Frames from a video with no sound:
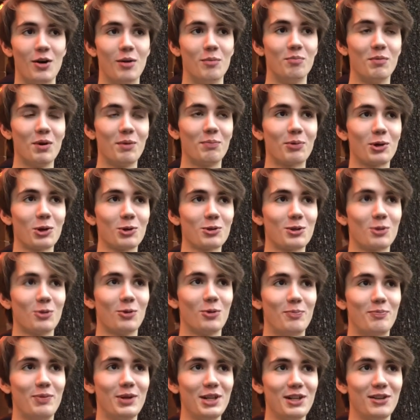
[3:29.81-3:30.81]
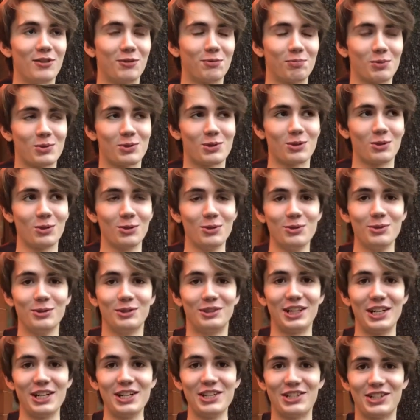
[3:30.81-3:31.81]
Мы просто убили впустую
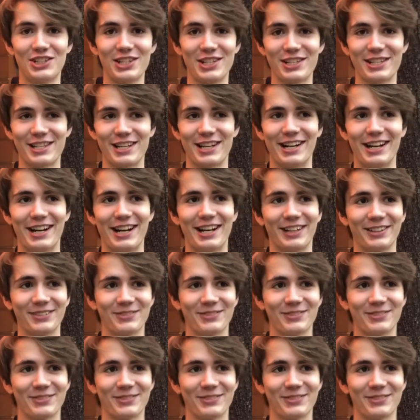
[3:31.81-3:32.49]
три часа.